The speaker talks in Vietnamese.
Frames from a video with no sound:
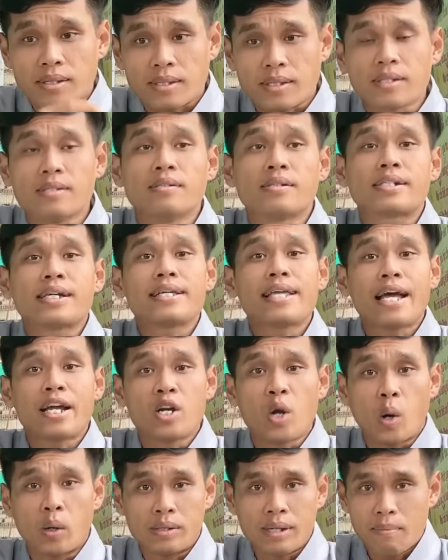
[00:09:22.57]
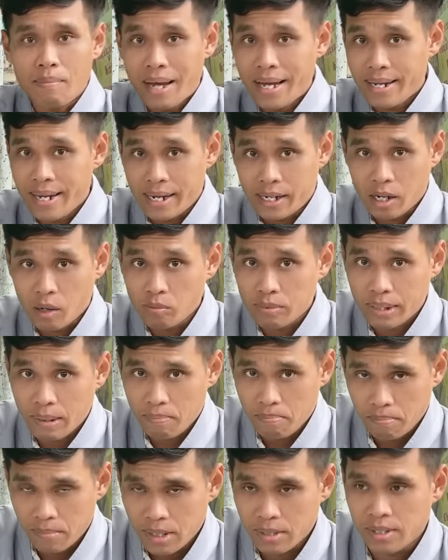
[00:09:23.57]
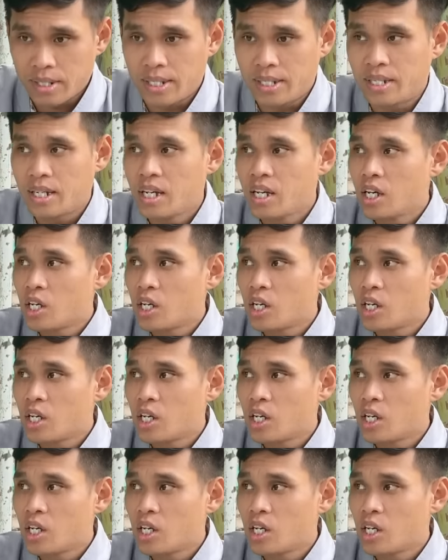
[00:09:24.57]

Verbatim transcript: từ cái giai đoạn năm hai nghìn không trăm mười